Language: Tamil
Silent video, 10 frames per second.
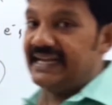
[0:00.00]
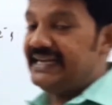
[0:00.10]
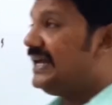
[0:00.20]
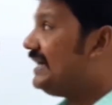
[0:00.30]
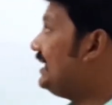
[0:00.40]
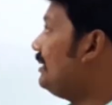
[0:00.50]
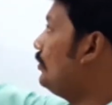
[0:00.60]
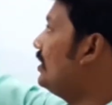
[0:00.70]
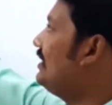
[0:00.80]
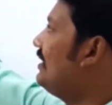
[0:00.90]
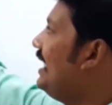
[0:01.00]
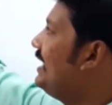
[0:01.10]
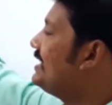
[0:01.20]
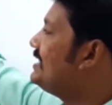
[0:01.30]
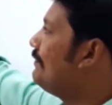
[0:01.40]
இண்டக்டரை பொறுத்தவரை
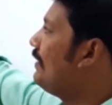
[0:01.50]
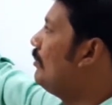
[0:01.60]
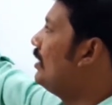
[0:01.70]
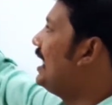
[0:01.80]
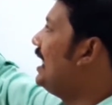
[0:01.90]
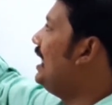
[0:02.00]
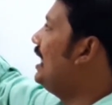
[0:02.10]
எனர்ஜி ஃபார்முலா